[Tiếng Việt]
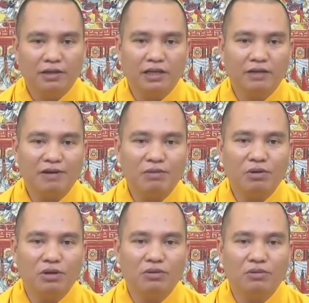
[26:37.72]
đến cái pháp
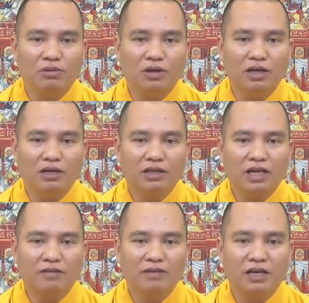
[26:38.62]
hội của
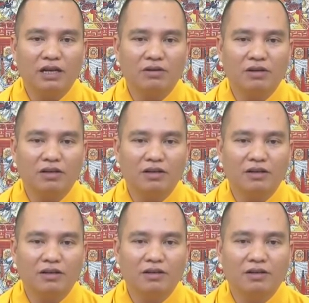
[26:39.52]
thầy và các
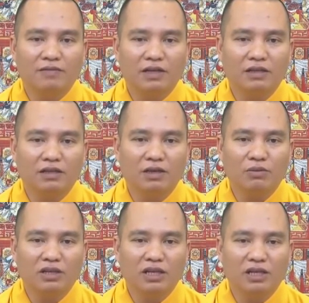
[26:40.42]
ờ, phật tử các
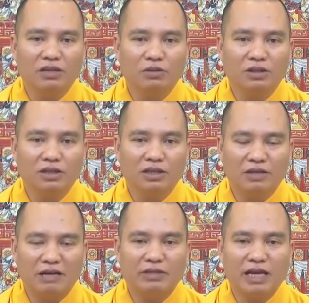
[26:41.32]
quý thầy hay tổ chức
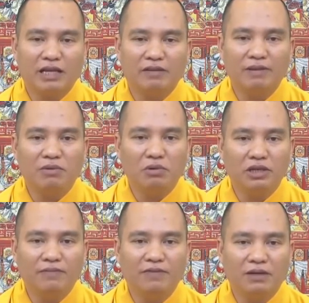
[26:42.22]
thành đạo tràng thì pháp hội
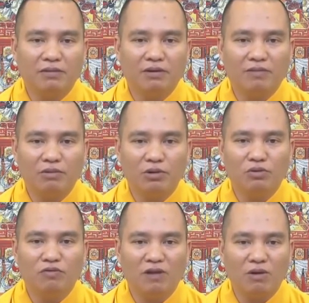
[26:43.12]
niệm phật hoặc pháp hội
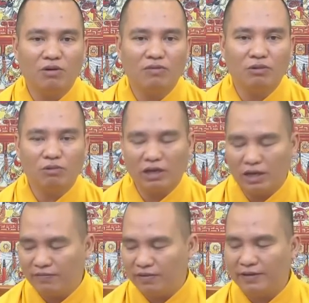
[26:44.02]
trung phong hoặc pháp hội quan
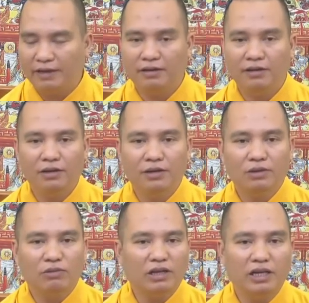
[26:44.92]
âm vân vân
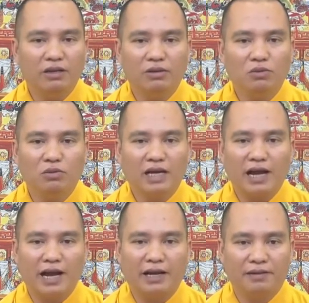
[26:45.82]
chúng ta đến đó tu nó
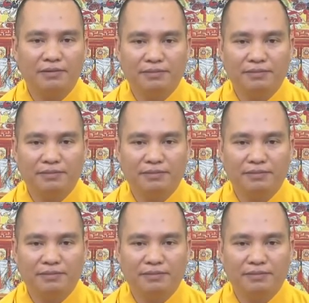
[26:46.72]
khác hẳn